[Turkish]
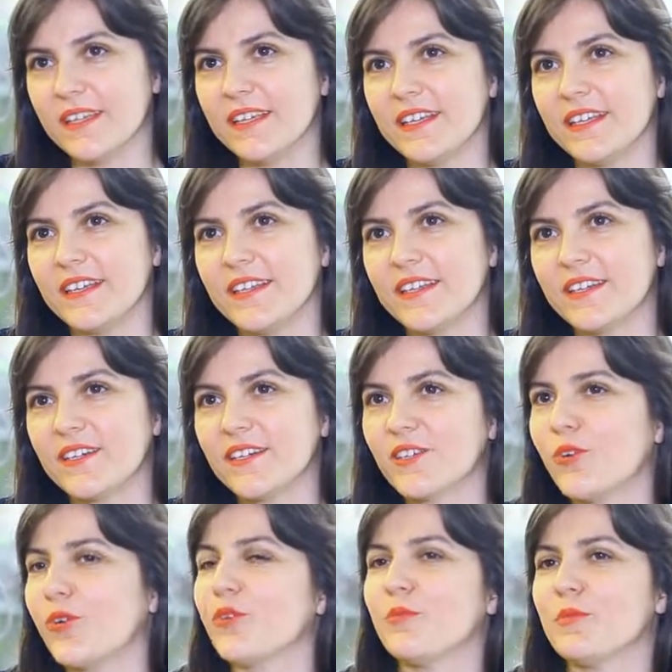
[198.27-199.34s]
Ee,
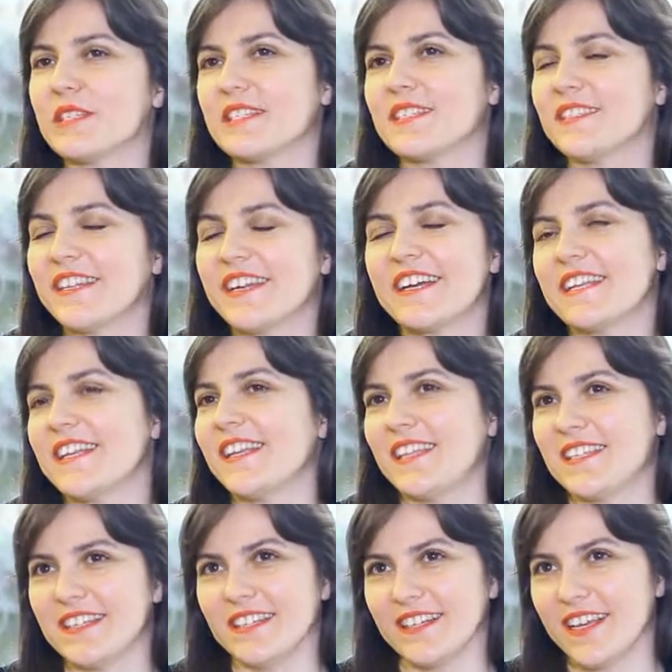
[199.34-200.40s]
korkmasınlar,
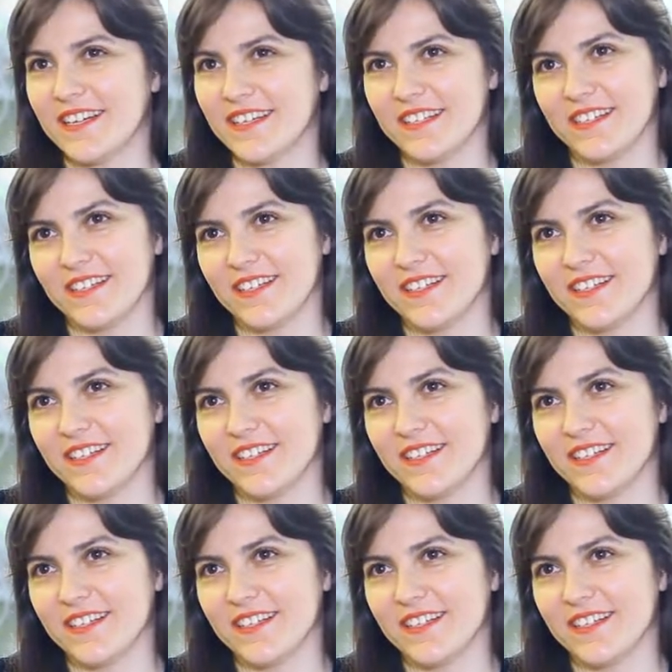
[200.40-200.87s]
denesinler.